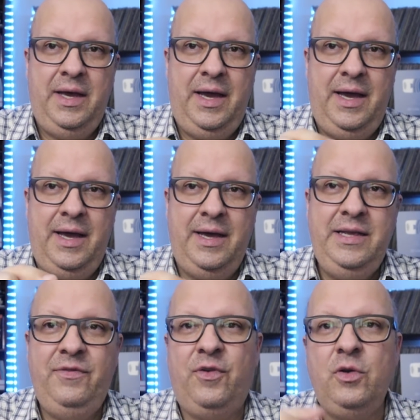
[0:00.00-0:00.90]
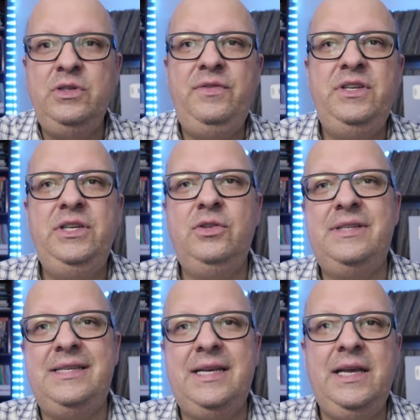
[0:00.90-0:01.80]
é, e foram
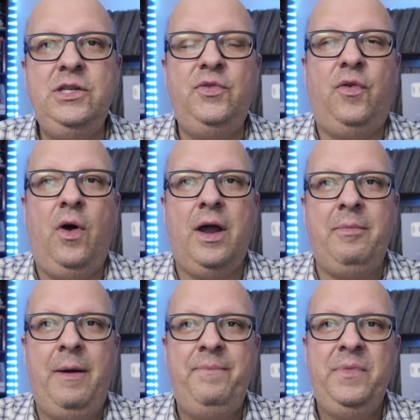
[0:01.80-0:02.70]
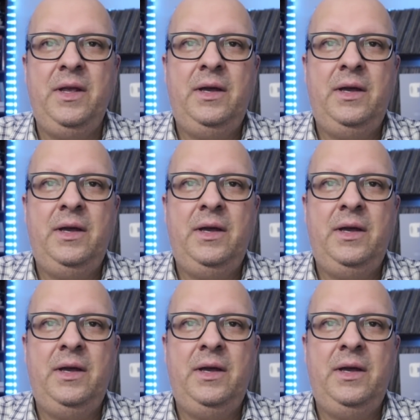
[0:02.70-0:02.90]
divididos da seguinte forma: